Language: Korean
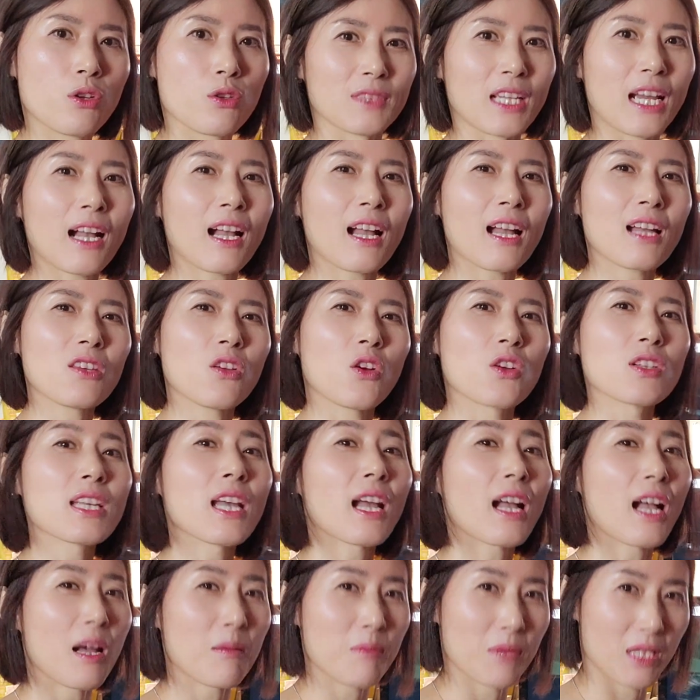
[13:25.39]
약간
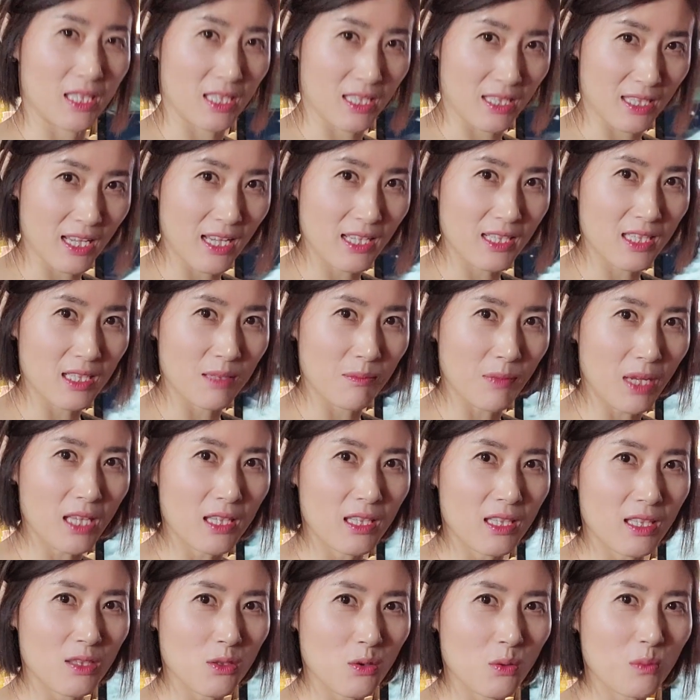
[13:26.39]
어색함이 있긴
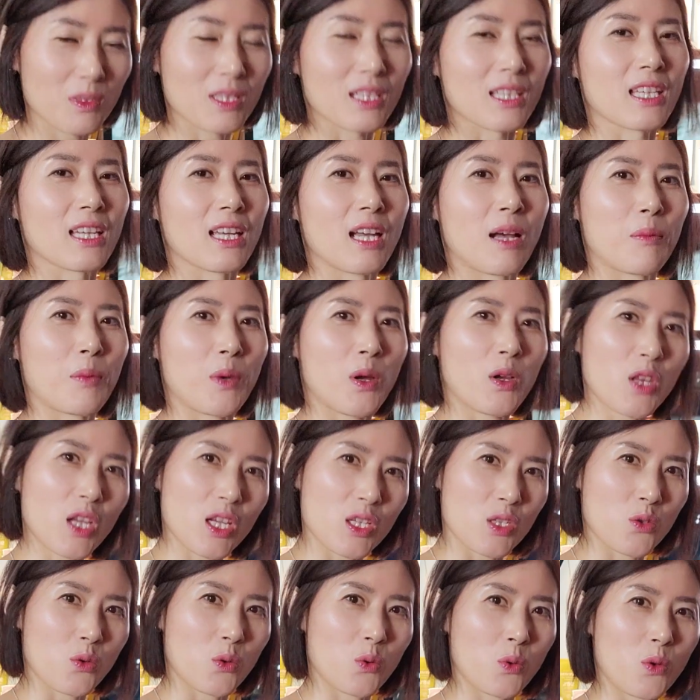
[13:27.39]
하지만 좀 듣기가
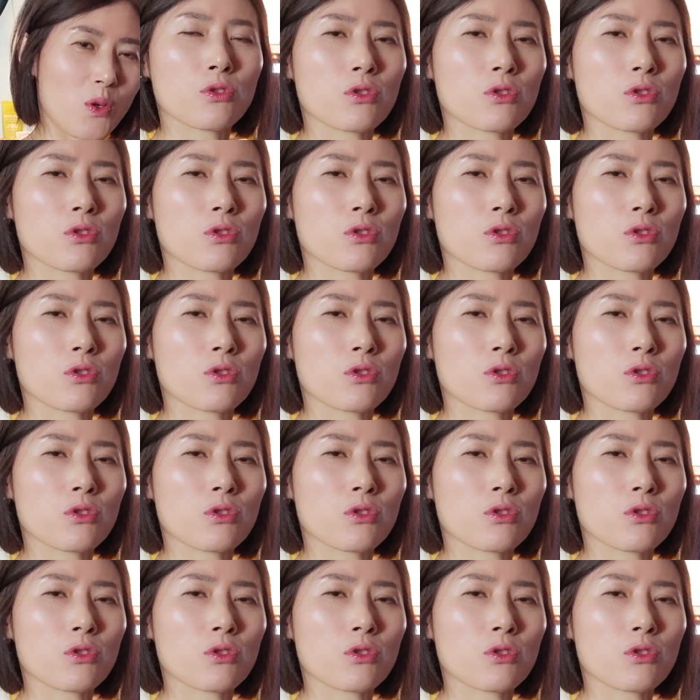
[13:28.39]
편하죠.